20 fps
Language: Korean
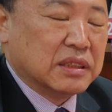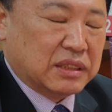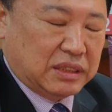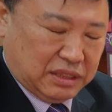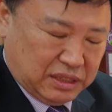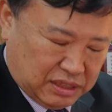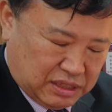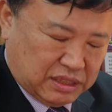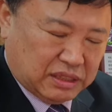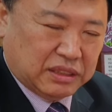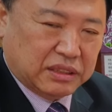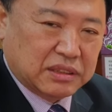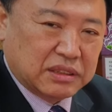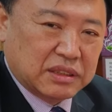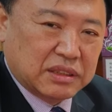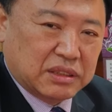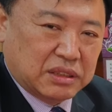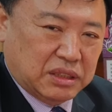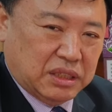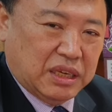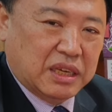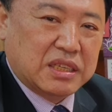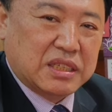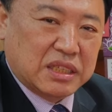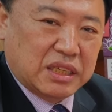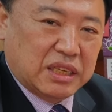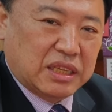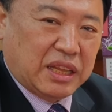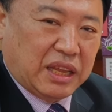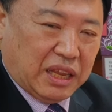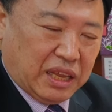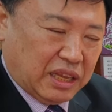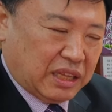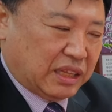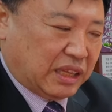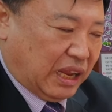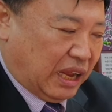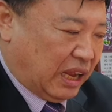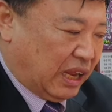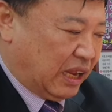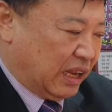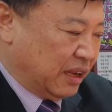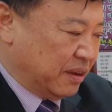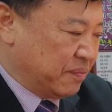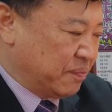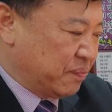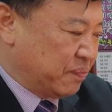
그런 일진이 되겠다.